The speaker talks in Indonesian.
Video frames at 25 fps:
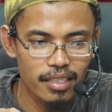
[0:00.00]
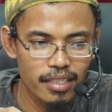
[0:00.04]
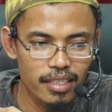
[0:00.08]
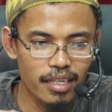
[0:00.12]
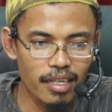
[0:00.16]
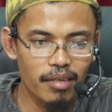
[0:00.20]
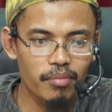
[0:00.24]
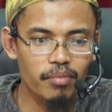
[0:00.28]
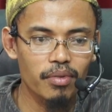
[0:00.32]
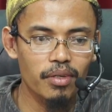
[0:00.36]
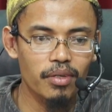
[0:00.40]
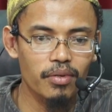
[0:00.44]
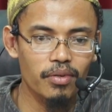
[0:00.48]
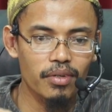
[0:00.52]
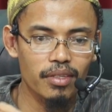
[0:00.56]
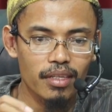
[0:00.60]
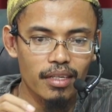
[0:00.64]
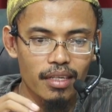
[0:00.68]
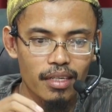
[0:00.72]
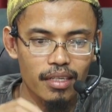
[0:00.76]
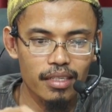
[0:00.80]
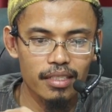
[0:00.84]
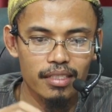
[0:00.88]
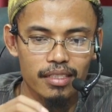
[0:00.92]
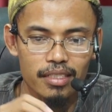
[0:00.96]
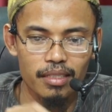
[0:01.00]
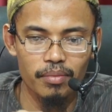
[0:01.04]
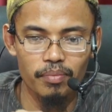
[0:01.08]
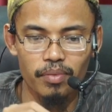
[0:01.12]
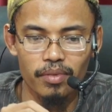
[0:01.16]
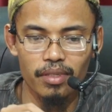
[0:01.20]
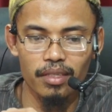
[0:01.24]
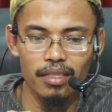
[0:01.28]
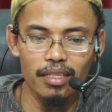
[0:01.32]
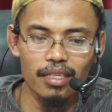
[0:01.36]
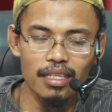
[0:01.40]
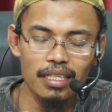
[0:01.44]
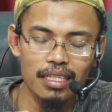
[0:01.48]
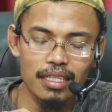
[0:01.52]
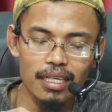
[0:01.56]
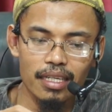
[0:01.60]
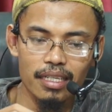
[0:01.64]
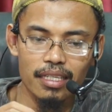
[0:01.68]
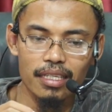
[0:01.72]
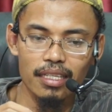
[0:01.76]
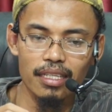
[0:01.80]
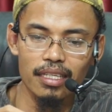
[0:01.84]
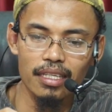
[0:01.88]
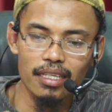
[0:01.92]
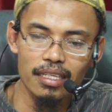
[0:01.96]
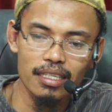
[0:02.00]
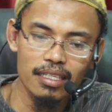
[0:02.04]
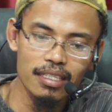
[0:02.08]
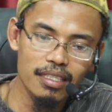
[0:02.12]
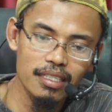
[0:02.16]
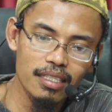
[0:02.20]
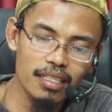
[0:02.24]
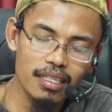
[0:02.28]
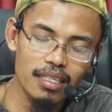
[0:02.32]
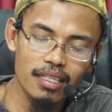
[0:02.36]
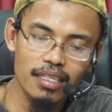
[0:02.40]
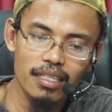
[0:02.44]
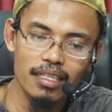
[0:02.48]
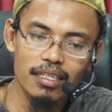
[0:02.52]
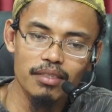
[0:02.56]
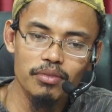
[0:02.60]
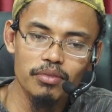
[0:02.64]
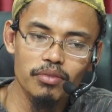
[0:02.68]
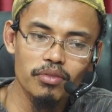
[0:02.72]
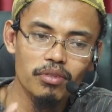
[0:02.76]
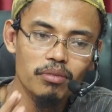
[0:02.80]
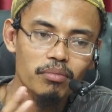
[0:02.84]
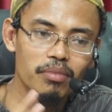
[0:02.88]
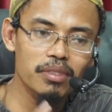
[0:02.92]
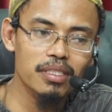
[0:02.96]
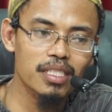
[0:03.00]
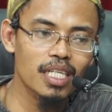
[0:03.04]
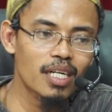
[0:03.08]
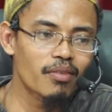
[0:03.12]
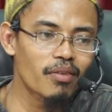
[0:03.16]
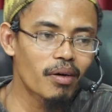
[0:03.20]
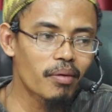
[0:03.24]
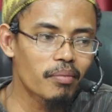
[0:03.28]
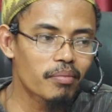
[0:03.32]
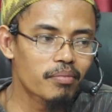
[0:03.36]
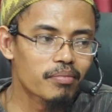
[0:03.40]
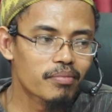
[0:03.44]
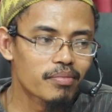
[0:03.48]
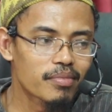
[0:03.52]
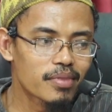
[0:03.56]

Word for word: Nabi Qadar seperti ditalkinkan ketika dia untuk menjawab